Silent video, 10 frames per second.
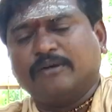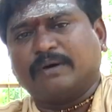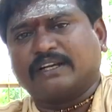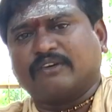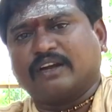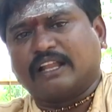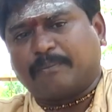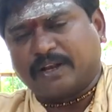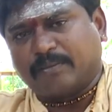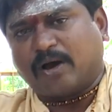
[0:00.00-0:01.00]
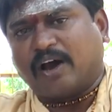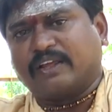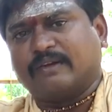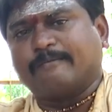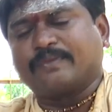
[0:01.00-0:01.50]
மற்றவர்கள் அது அப்படியே
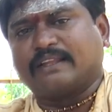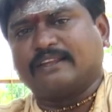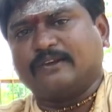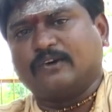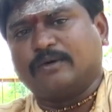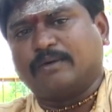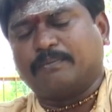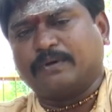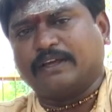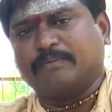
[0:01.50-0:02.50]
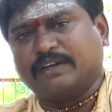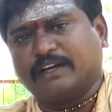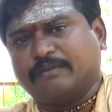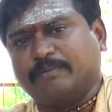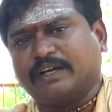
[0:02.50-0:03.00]
மாறிடும் அந்த யோகம் அப்படியே
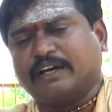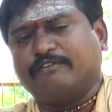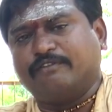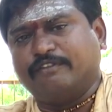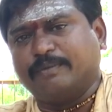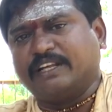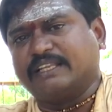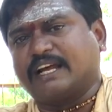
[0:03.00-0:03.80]
மிக மிக விபரீத